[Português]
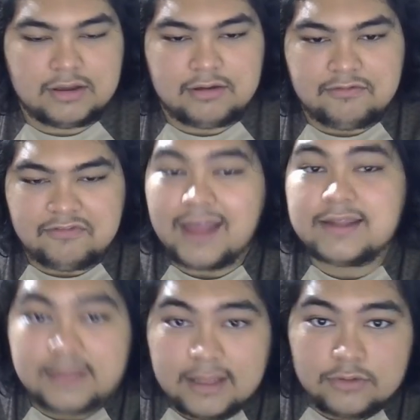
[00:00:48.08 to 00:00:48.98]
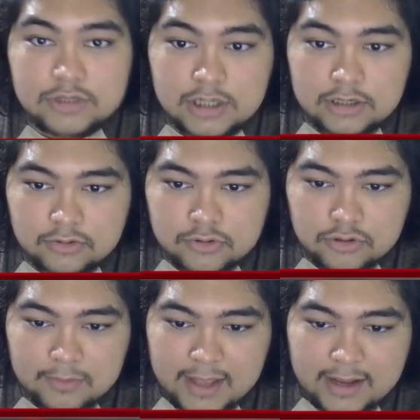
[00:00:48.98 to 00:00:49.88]
vai ser o diretor de
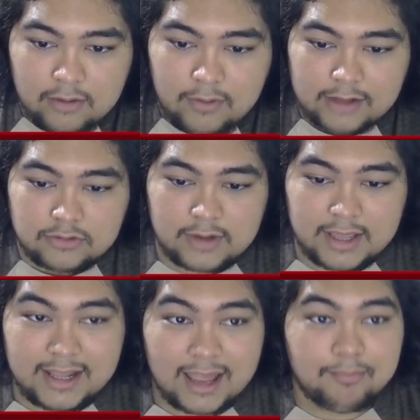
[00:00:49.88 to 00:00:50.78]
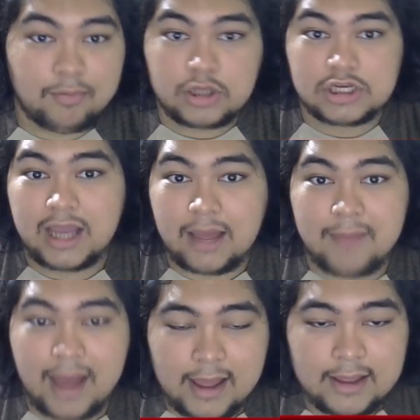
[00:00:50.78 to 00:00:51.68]
Homem-Aranha 4, ele pode
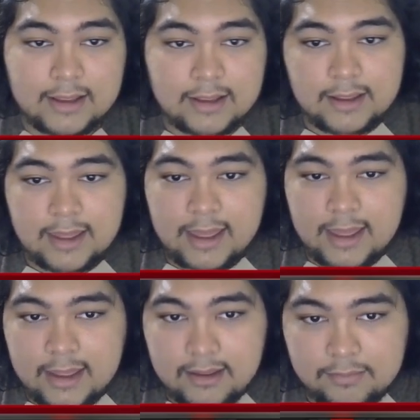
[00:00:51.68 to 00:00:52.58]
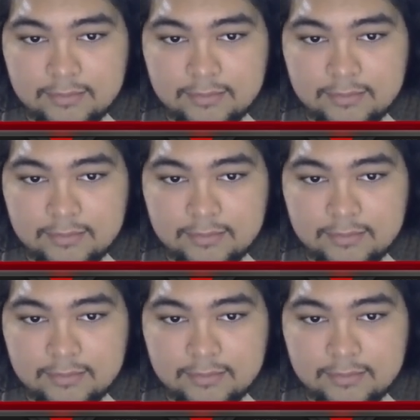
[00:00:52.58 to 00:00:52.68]
acabar é,